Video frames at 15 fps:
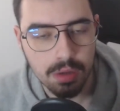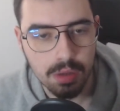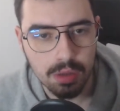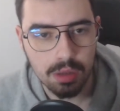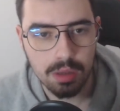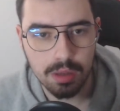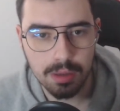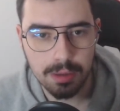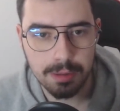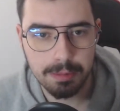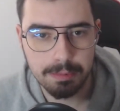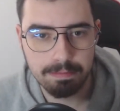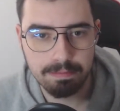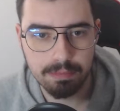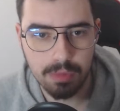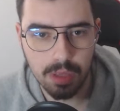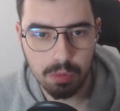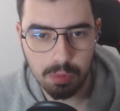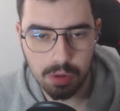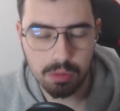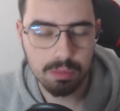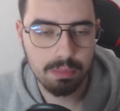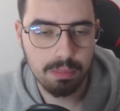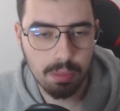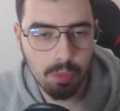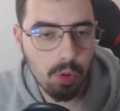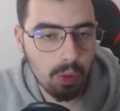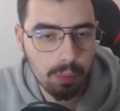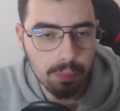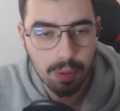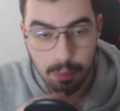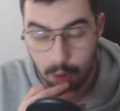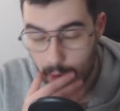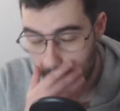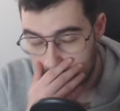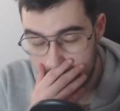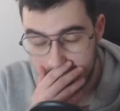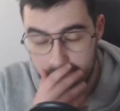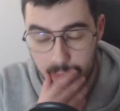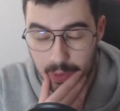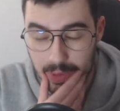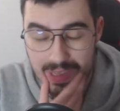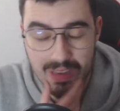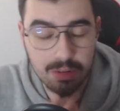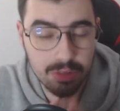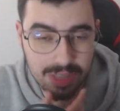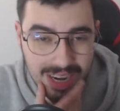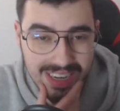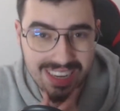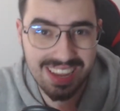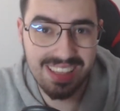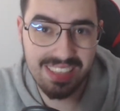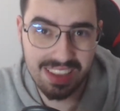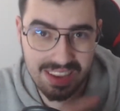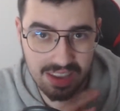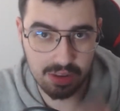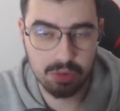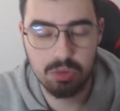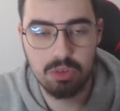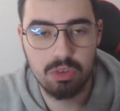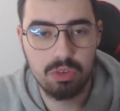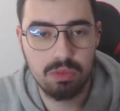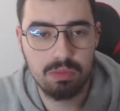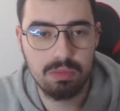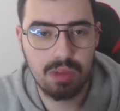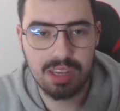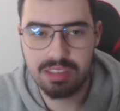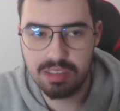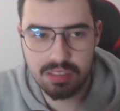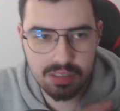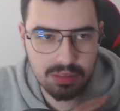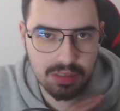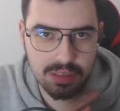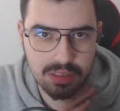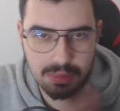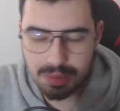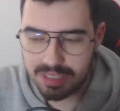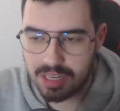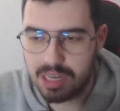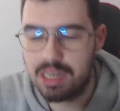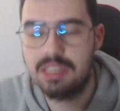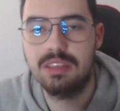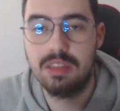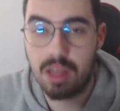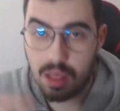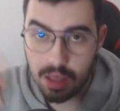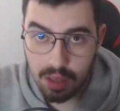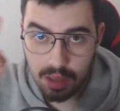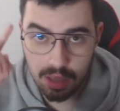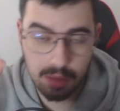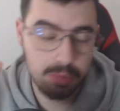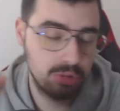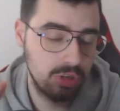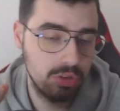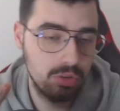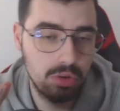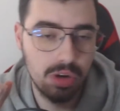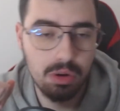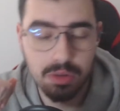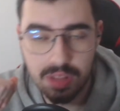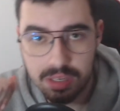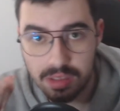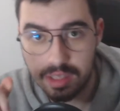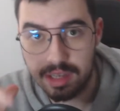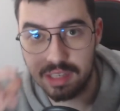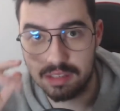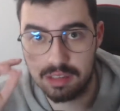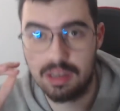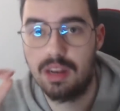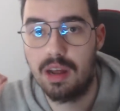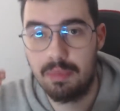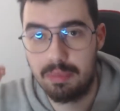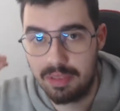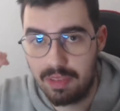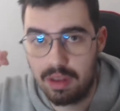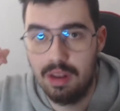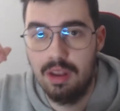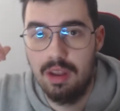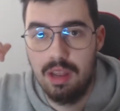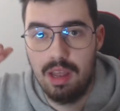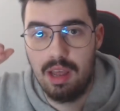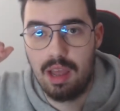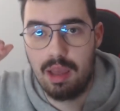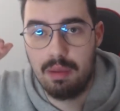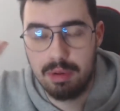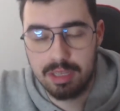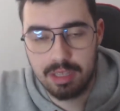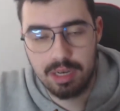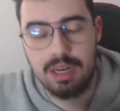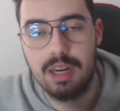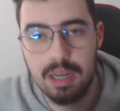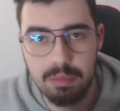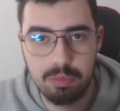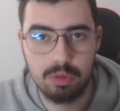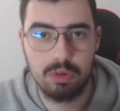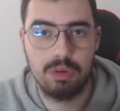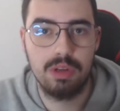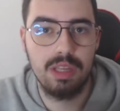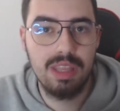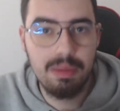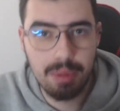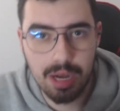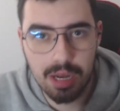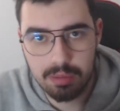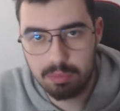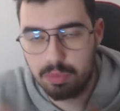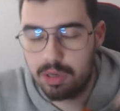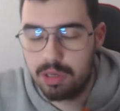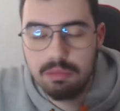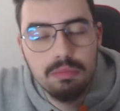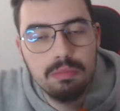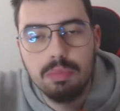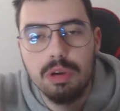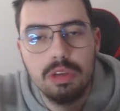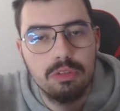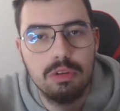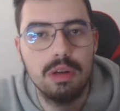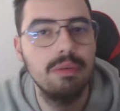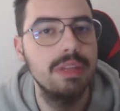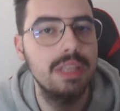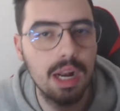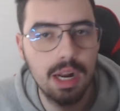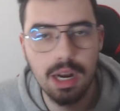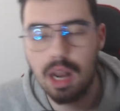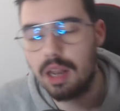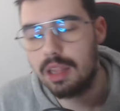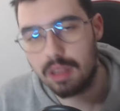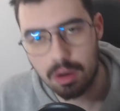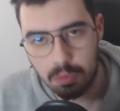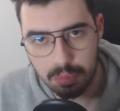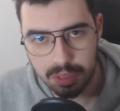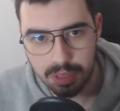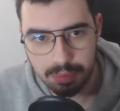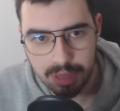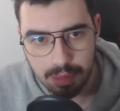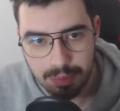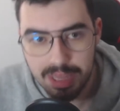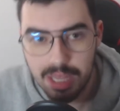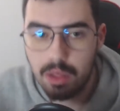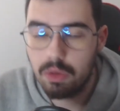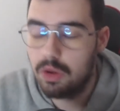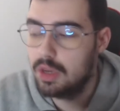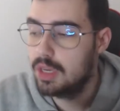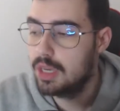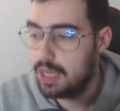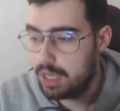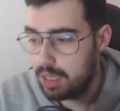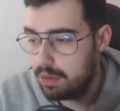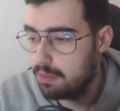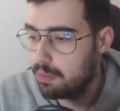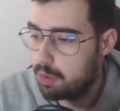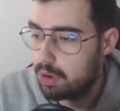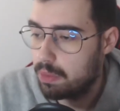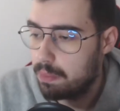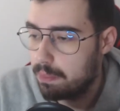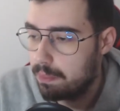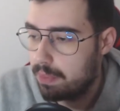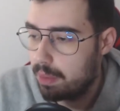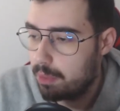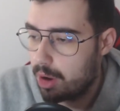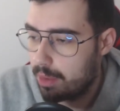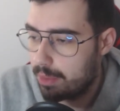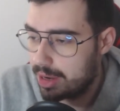Em, y bueno, vamos, vamos a ver, porque quiero entrar ya de lleno, así sin, sin vaselina y sin nada. Y por cierto, recordarte que si quieres aprender a invertir en criptos y demás, pues puedes suscribirte al canal, estás completamente invitado. Y bueno, vamos a ver